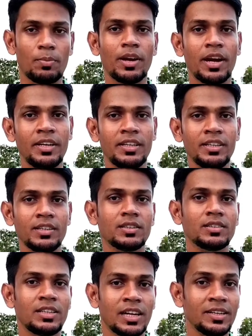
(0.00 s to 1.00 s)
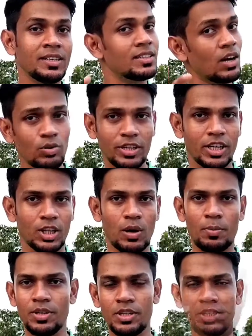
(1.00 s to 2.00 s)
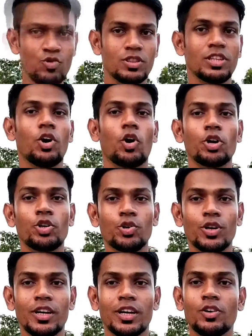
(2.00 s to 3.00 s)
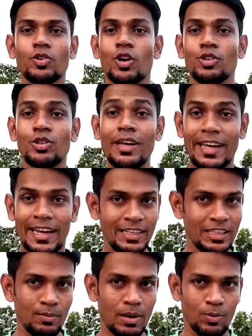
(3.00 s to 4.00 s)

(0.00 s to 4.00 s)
এডিট করে আপনার এডিটিং টেকনিকটাও দেখিয়ে দেবো এই মুহূর্তে অডিওটা রেকর্ড করার জন্য